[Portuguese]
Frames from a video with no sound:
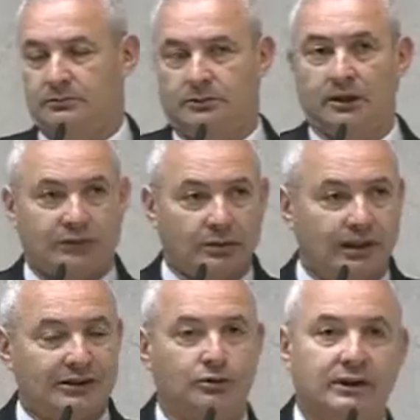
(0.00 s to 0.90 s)
Não tendo
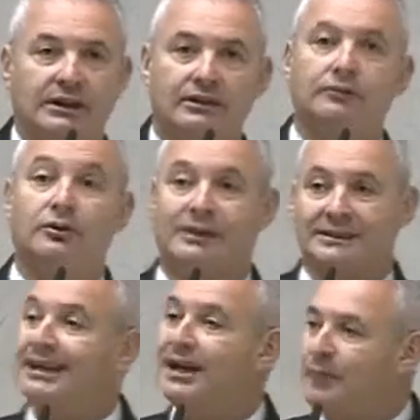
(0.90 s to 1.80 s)
gasolina, não vão
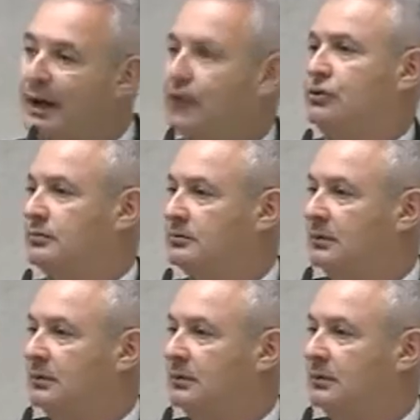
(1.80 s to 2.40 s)
trazer remédio.